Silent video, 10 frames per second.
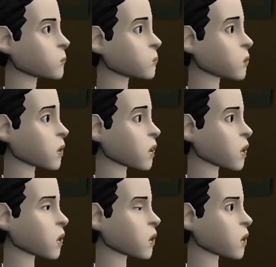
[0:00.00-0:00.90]

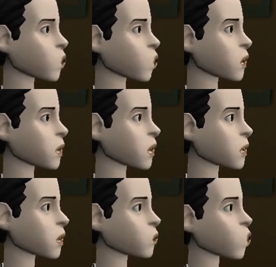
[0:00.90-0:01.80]
ছেলেটা আছে বলেই
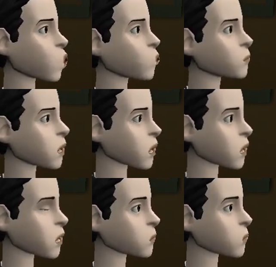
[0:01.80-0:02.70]
অফিসটা
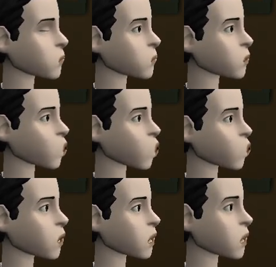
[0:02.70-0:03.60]
এত
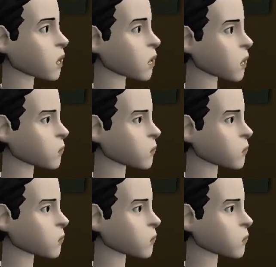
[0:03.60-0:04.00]
সুন্দরভাবে আমি